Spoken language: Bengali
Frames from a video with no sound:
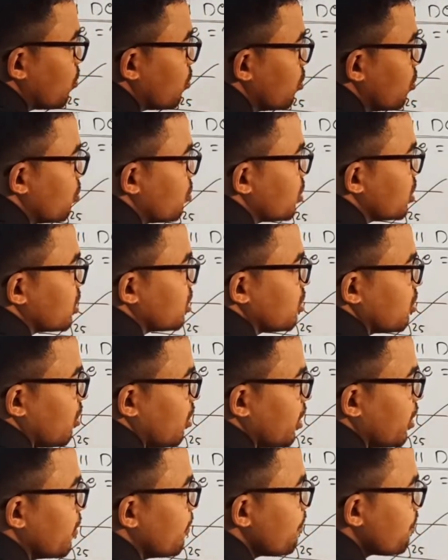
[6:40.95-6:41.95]
পনেরো ডিগ্রি
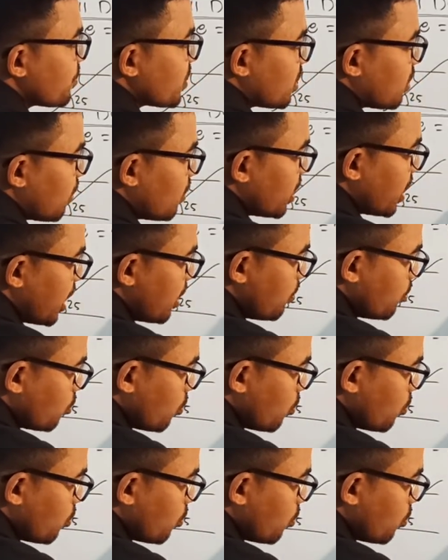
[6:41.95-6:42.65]
হয় তাহলে এই